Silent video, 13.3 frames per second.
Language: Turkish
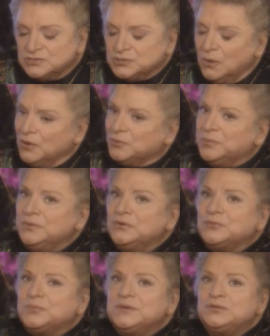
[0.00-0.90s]
Çok
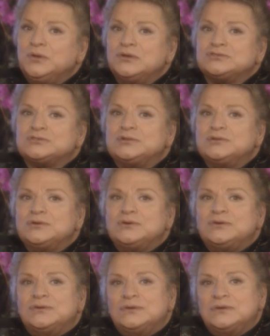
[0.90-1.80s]
büyük bir
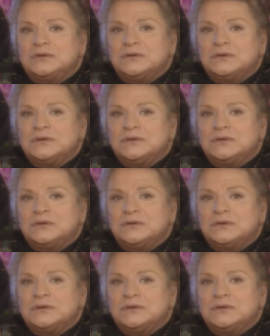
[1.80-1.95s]
dostluk,